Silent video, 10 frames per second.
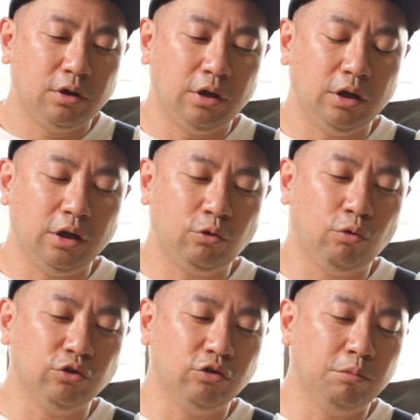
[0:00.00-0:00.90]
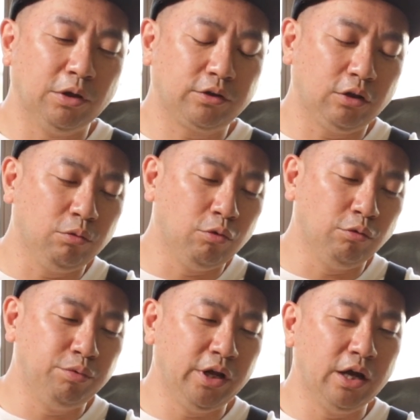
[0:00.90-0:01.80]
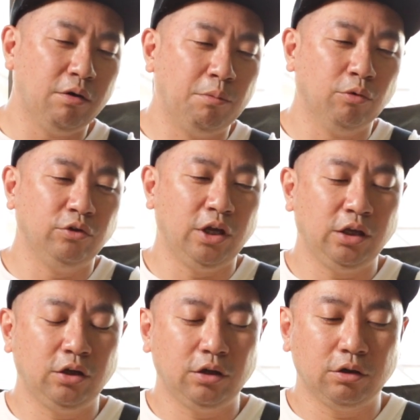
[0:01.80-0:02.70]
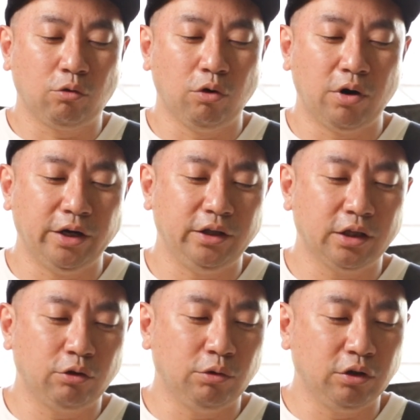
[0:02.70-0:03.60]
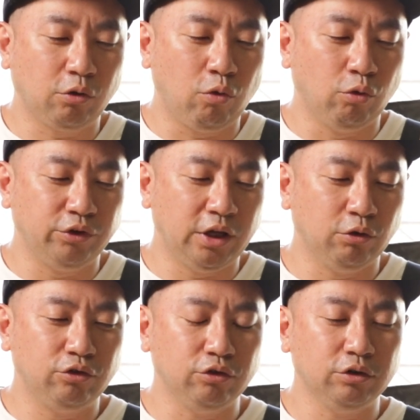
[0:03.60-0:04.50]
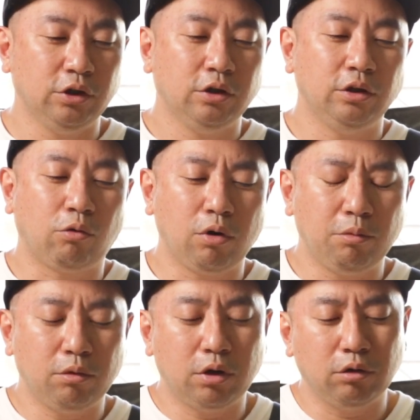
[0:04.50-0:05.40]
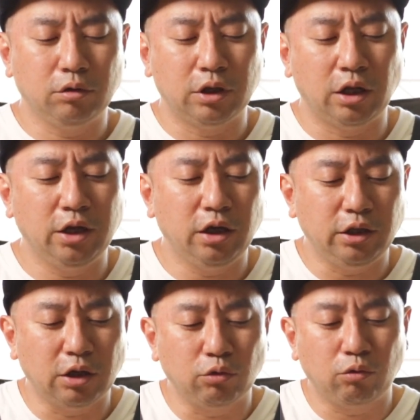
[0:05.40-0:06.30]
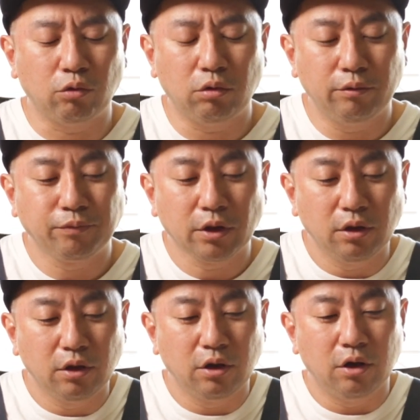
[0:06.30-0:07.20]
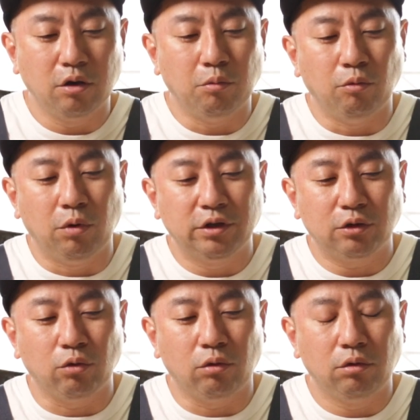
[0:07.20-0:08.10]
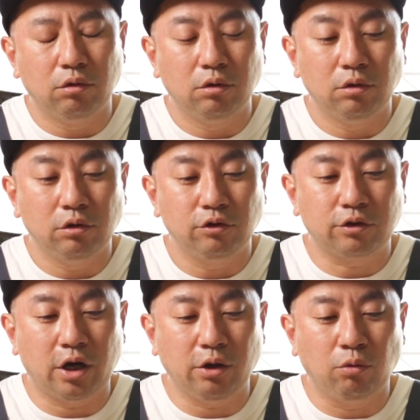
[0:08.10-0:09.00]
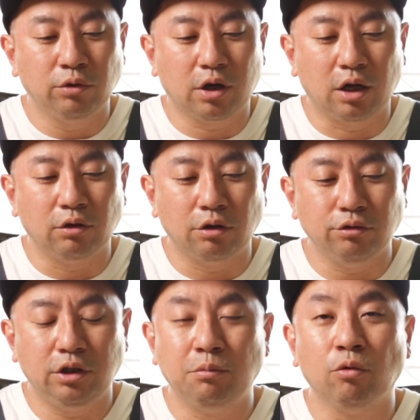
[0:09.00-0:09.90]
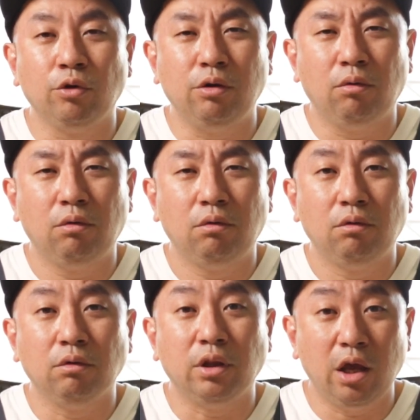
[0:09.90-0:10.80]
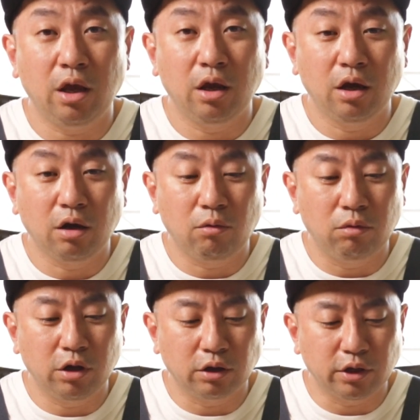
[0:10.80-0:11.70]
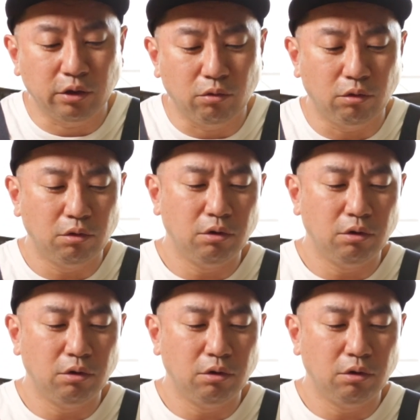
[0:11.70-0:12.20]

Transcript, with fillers: えー、当時のバスケットボールプレーヤーはもう全員これを履いていたと言われてる高性能シューズでこれはもうあの何がいたところわざと使い込んだ感のある紐の色ねこれが最高